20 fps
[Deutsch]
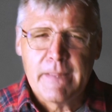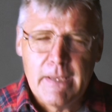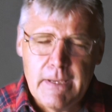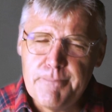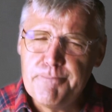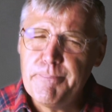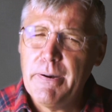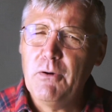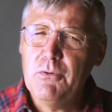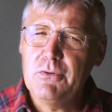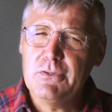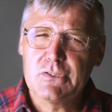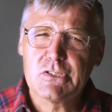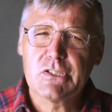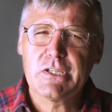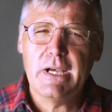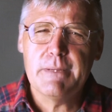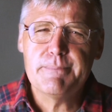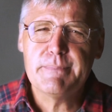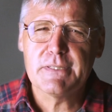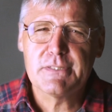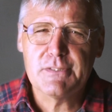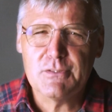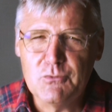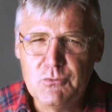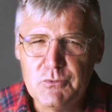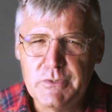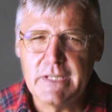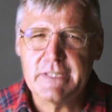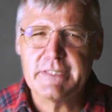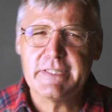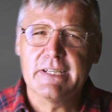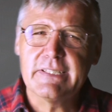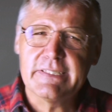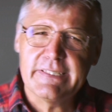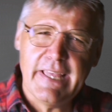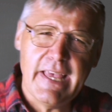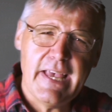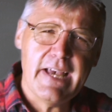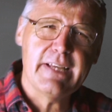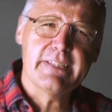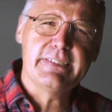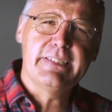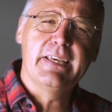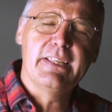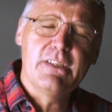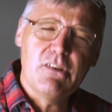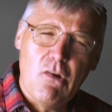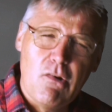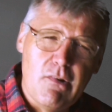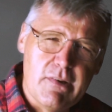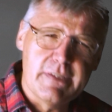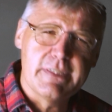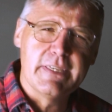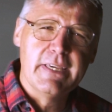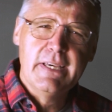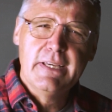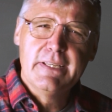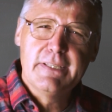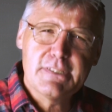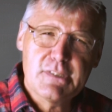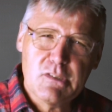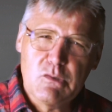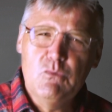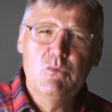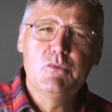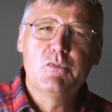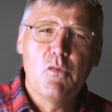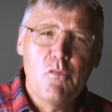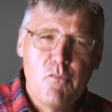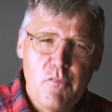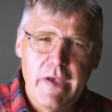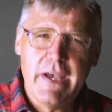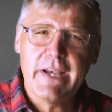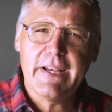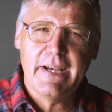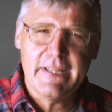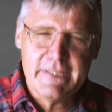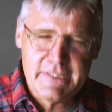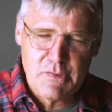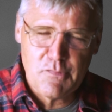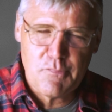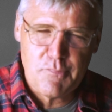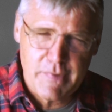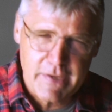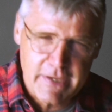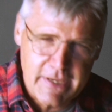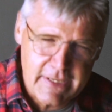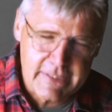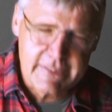Äh, Paulus schreibt das so gut. Er sagt, der, der in euch das gute Werk angefangen